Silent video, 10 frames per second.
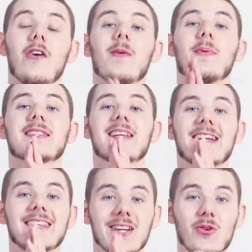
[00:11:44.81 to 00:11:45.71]
On va passer à
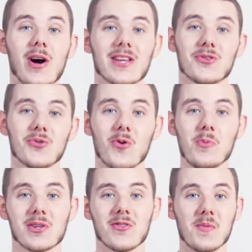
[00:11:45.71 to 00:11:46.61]
la décoration
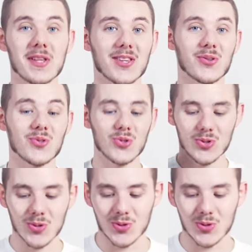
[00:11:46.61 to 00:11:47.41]
parce qu'on va mettre un truc juste